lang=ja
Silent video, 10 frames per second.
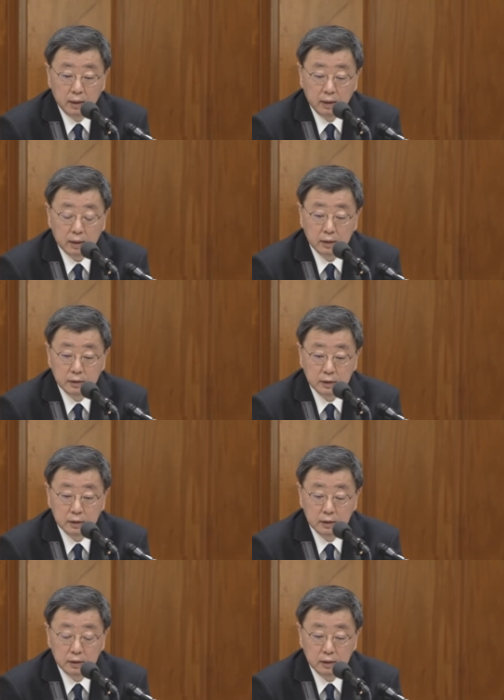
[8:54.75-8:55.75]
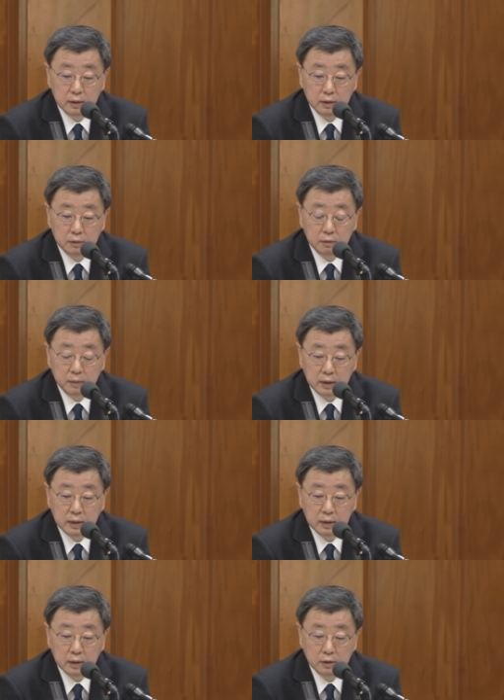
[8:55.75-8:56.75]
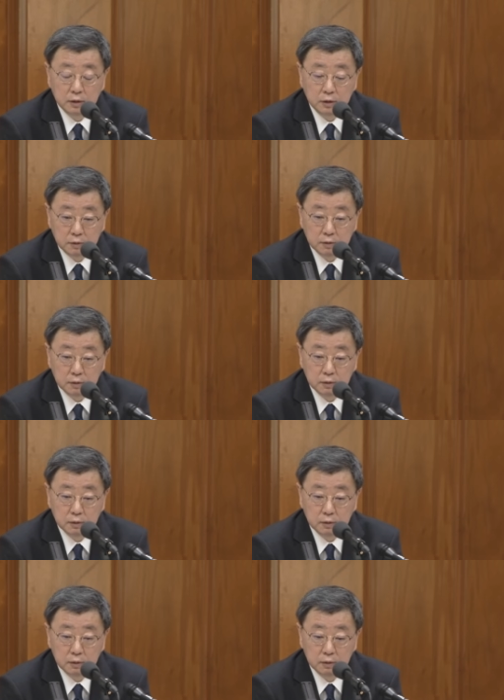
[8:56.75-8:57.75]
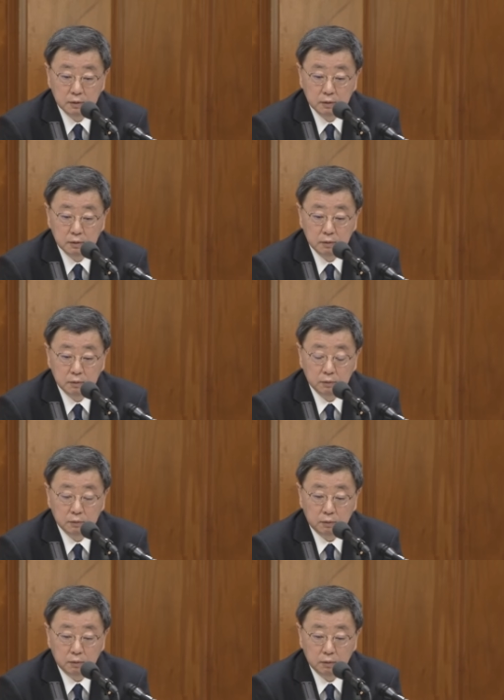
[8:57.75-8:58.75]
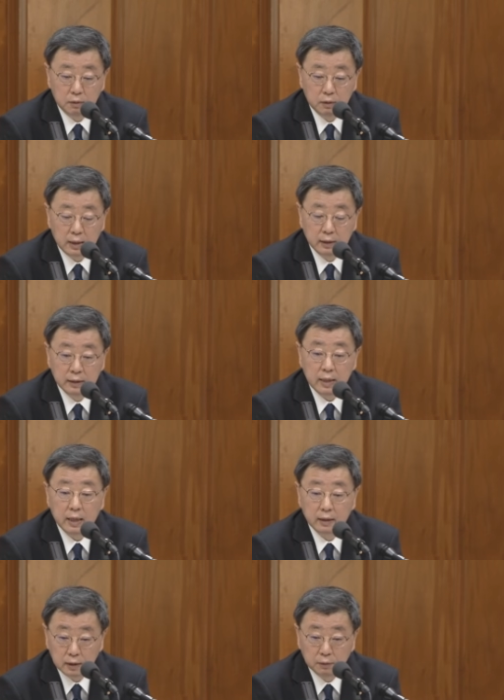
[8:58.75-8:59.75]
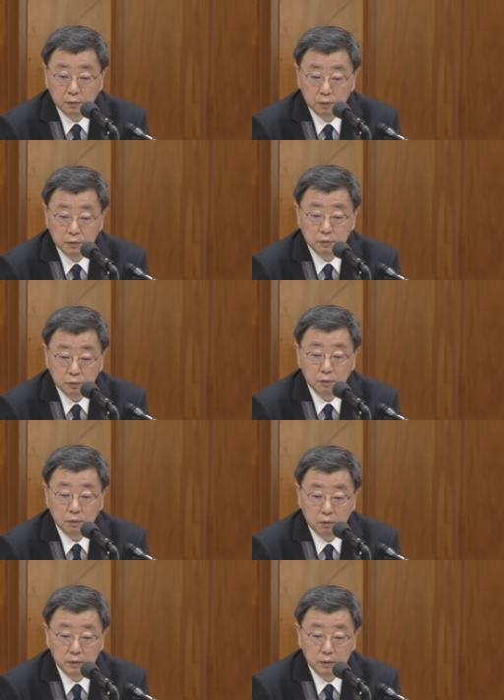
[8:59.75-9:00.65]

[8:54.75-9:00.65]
その流れの中で、え開示するべき支出等々